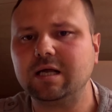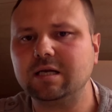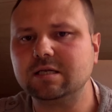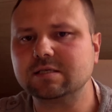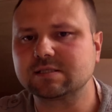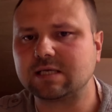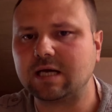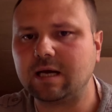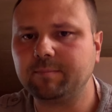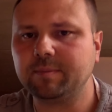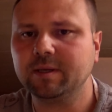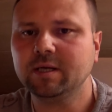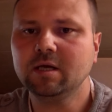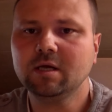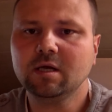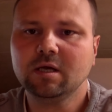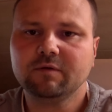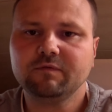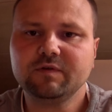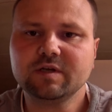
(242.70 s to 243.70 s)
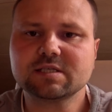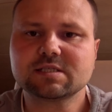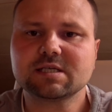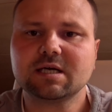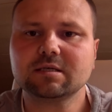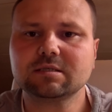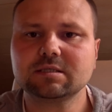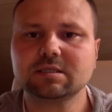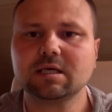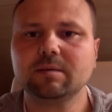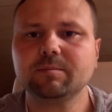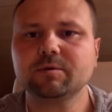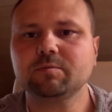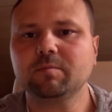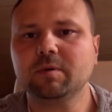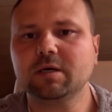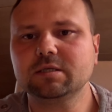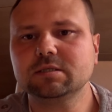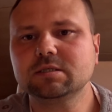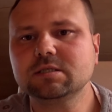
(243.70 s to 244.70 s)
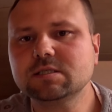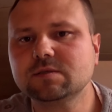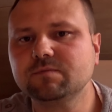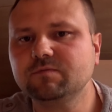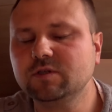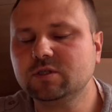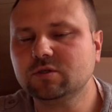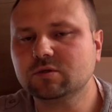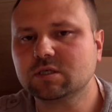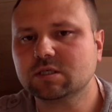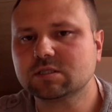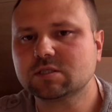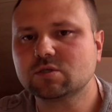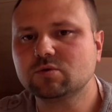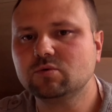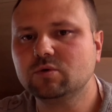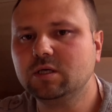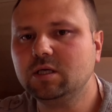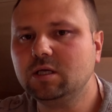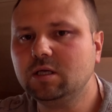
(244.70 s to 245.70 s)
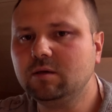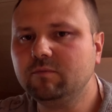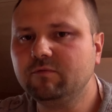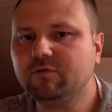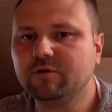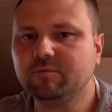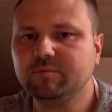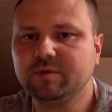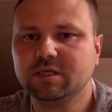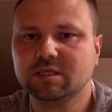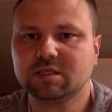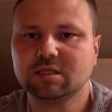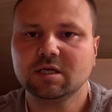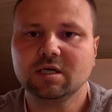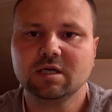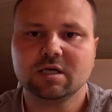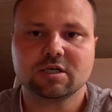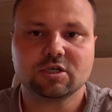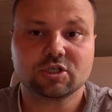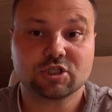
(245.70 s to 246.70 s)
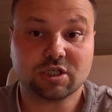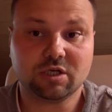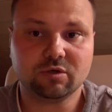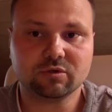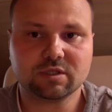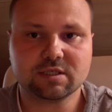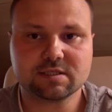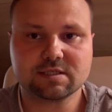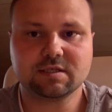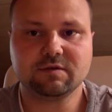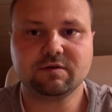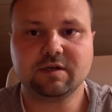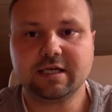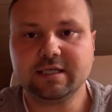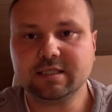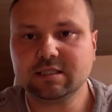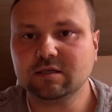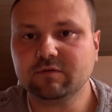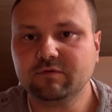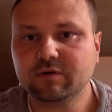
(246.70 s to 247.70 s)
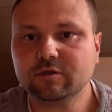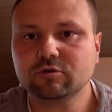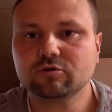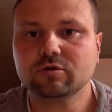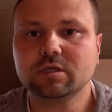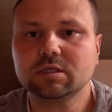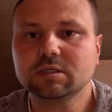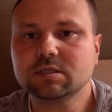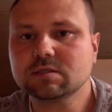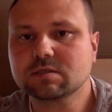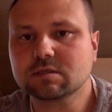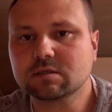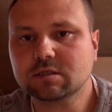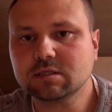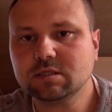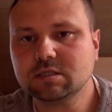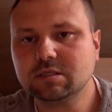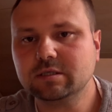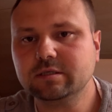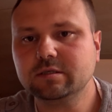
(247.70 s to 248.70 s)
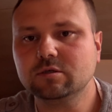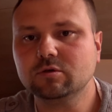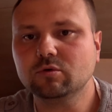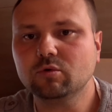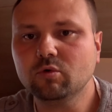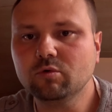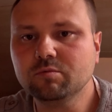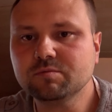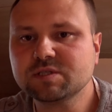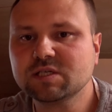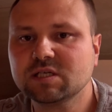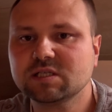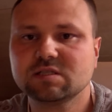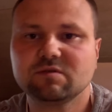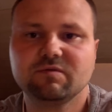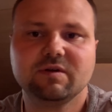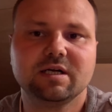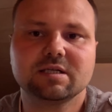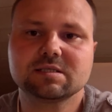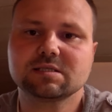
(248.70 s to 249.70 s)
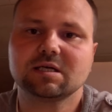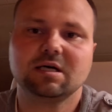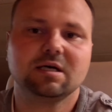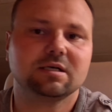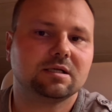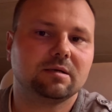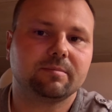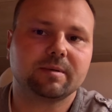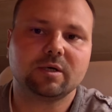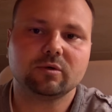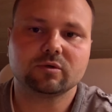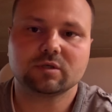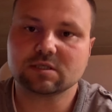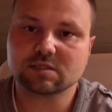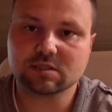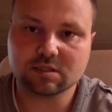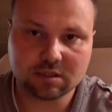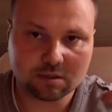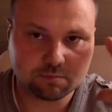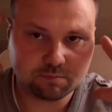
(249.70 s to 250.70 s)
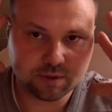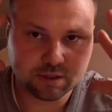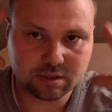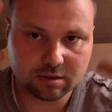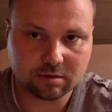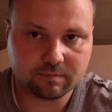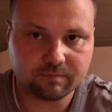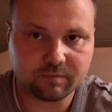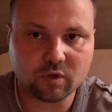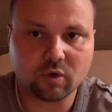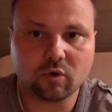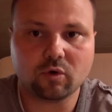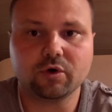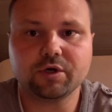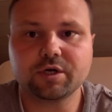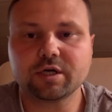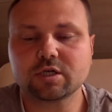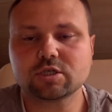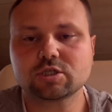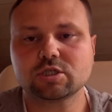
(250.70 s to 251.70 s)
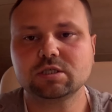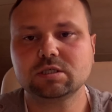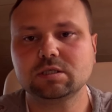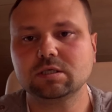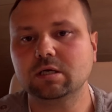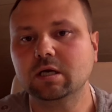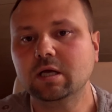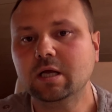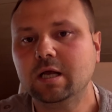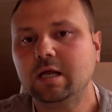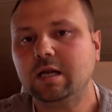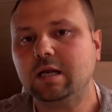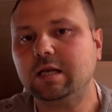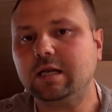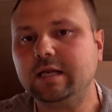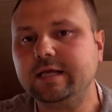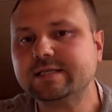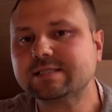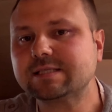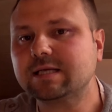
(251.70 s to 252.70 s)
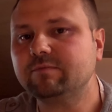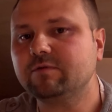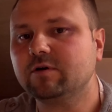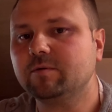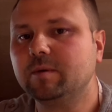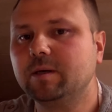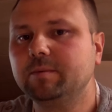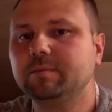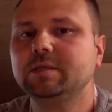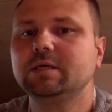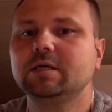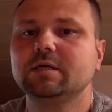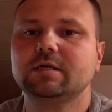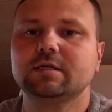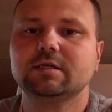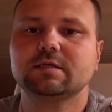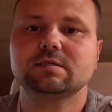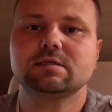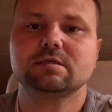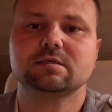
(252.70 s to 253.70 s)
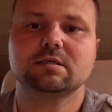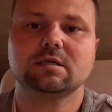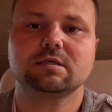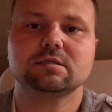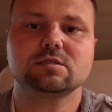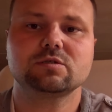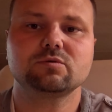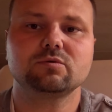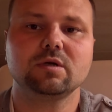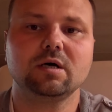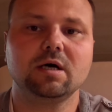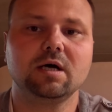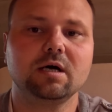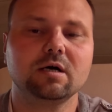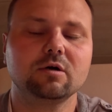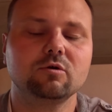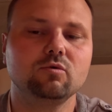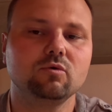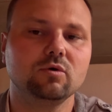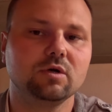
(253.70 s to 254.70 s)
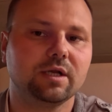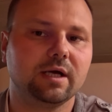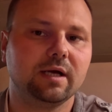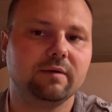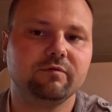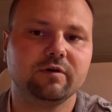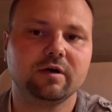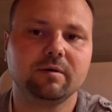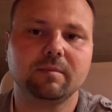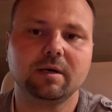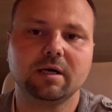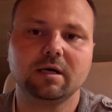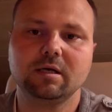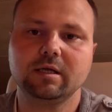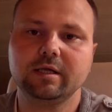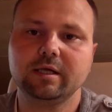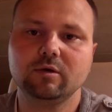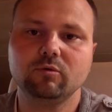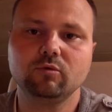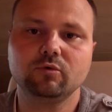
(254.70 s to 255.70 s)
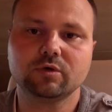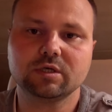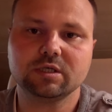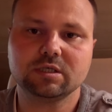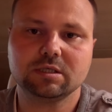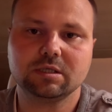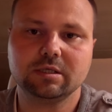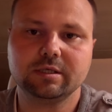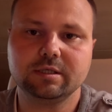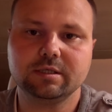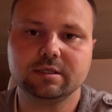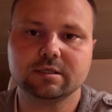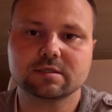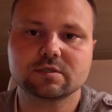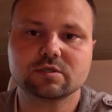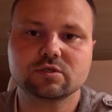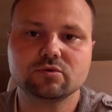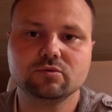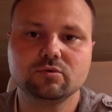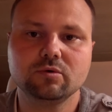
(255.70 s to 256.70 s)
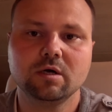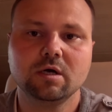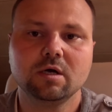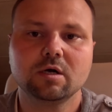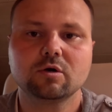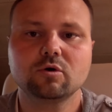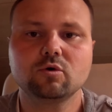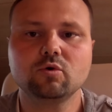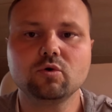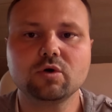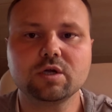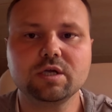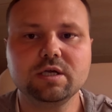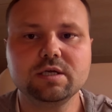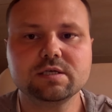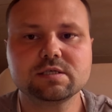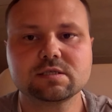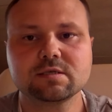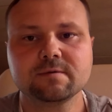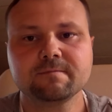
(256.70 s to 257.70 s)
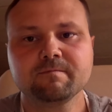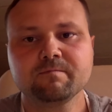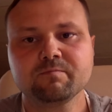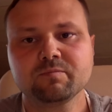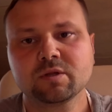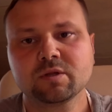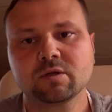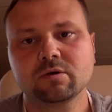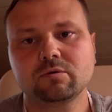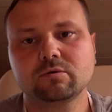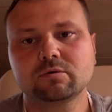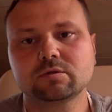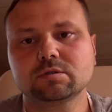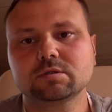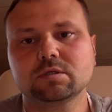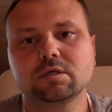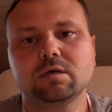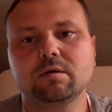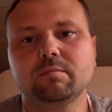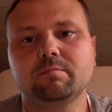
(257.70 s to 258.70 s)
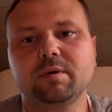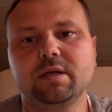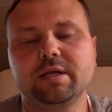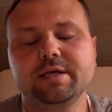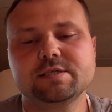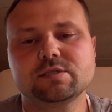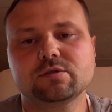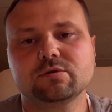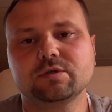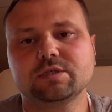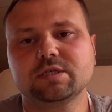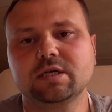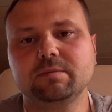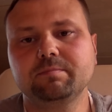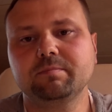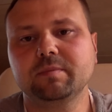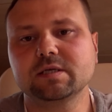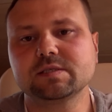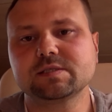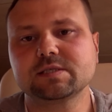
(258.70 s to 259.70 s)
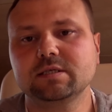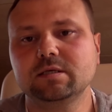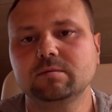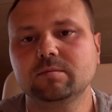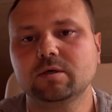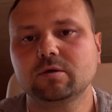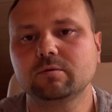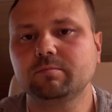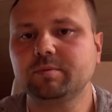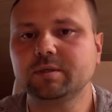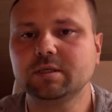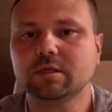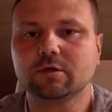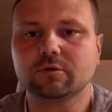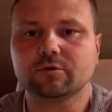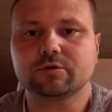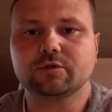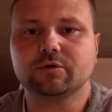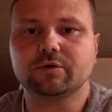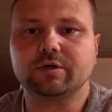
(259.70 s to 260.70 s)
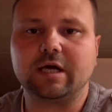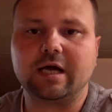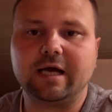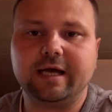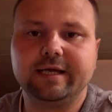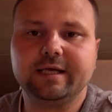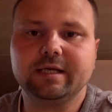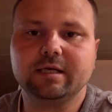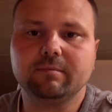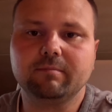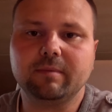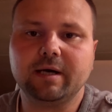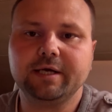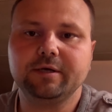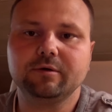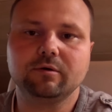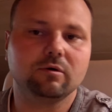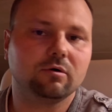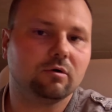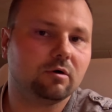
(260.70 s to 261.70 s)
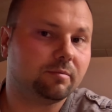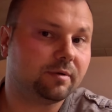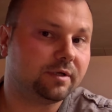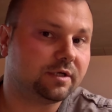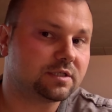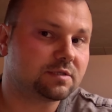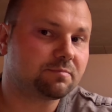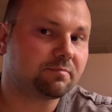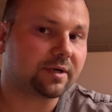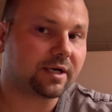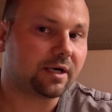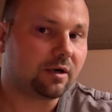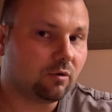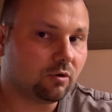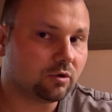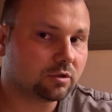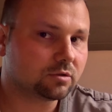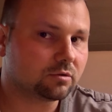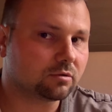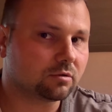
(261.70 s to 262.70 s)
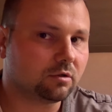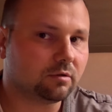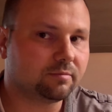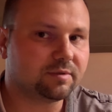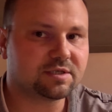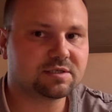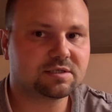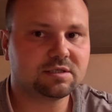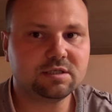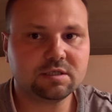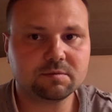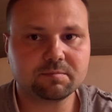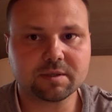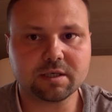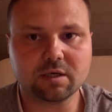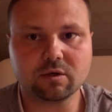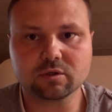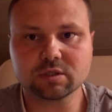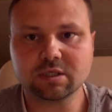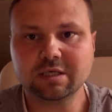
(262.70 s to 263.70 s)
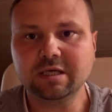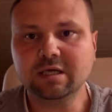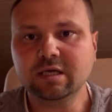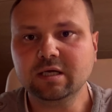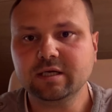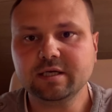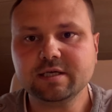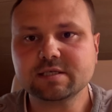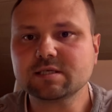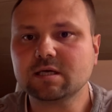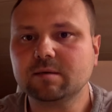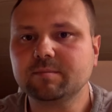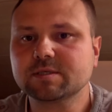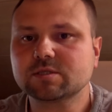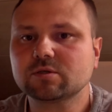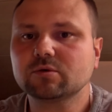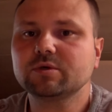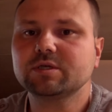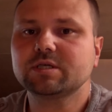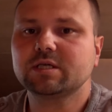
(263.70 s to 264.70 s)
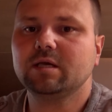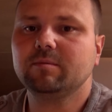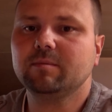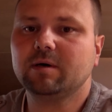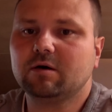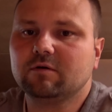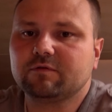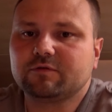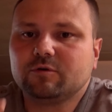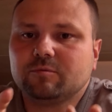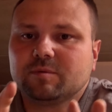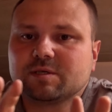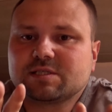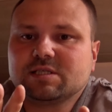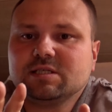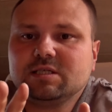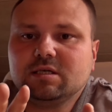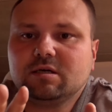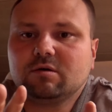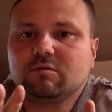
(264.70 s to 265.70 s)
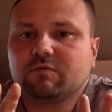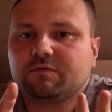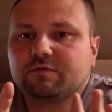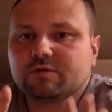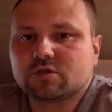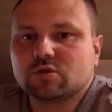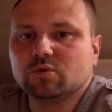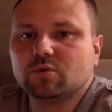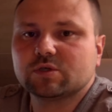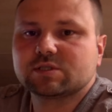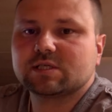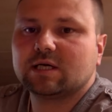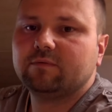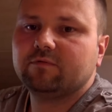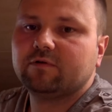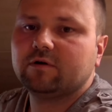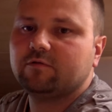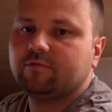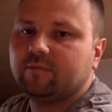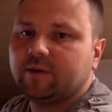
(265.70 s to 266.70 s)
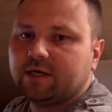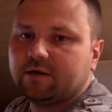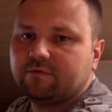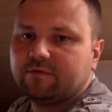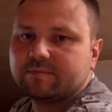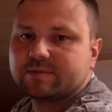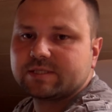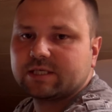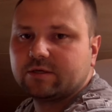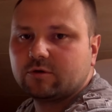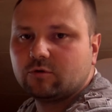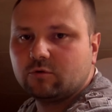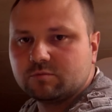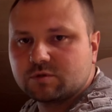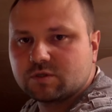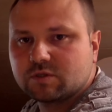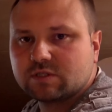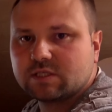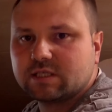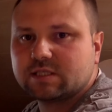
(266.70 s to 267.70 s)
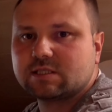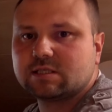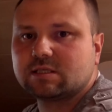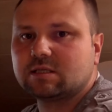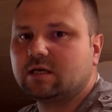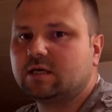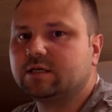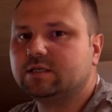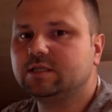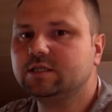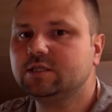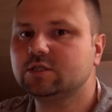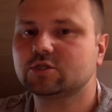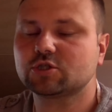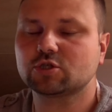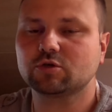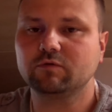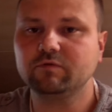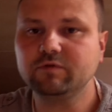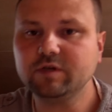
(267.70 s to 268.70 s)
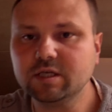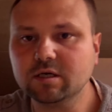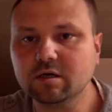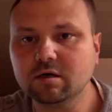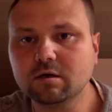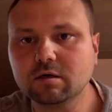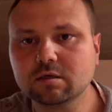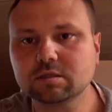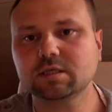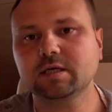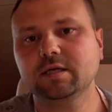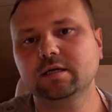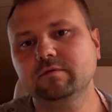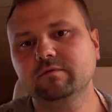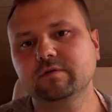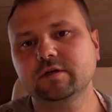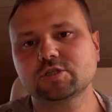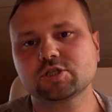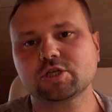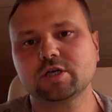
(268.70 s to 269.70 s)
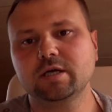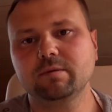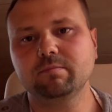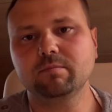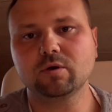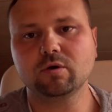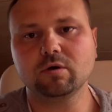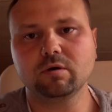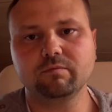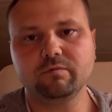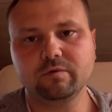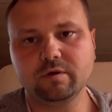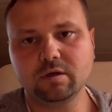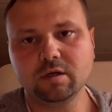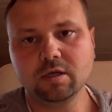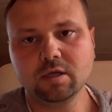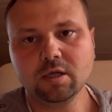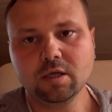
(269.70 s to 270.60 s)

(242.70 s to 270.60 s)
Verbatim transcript: alles ab. Wie gesagt, ich habe euch mal in diesem Video dazu informiert. Schaut, dass ihr vielleicht eventuell diese Richtlinie umsetzt. Wer halt sagt, er braucht das nicht, bitte eure Geschichte. Lest einfach mal im Internet dazu nach, googelt einfach mal EU-Richtlinie zu Cookies und äh, belest euch halt mal selber und bildet euch eure eigene Meinung, ob ihr es braucht oder ob ihr es nicht braucht. Ich sag mal so, ich gehe mal auf Nummer sicher und versuche es einfach auf meiner Webseite umzusetzen, da ich nicht schon wieder irgendein Anwaltschreiben bekommen will